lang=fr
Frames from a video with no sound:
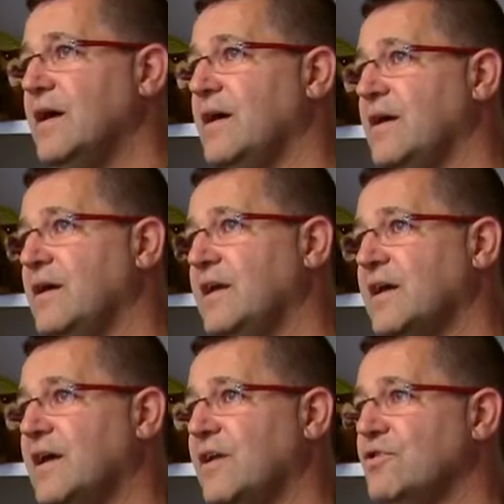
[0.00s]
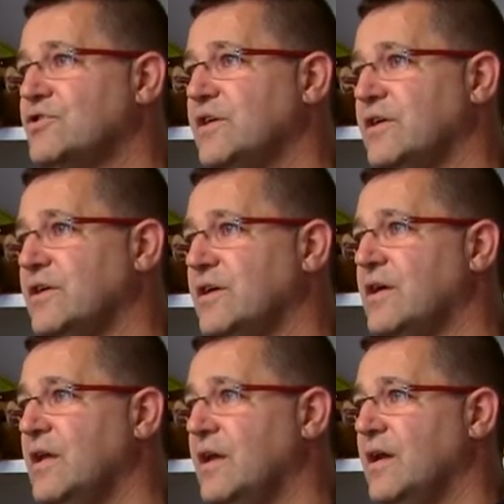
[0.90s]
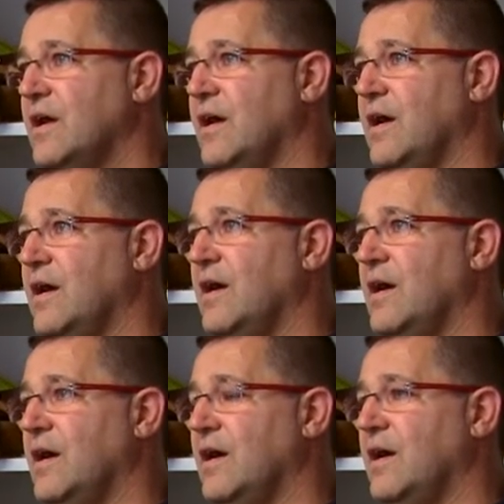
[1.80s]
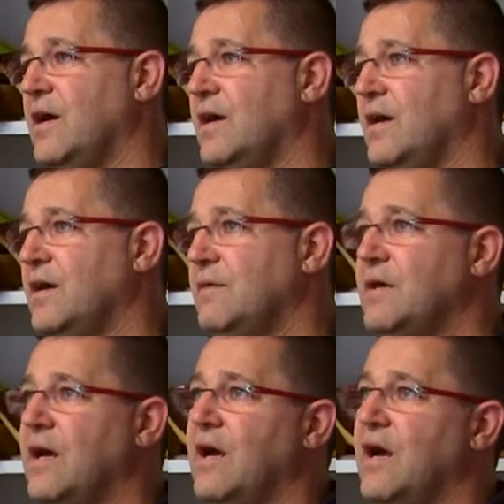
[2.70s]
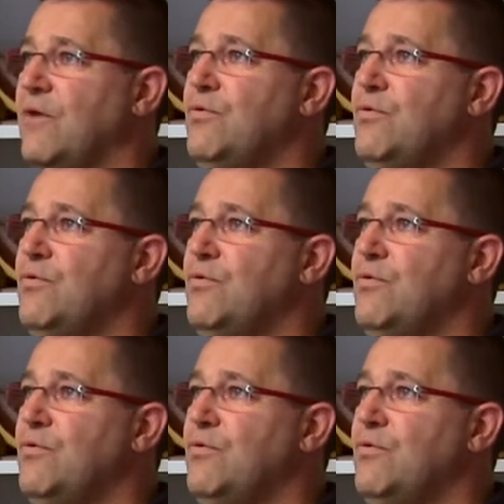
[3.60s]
Euh, la galoche euh, a,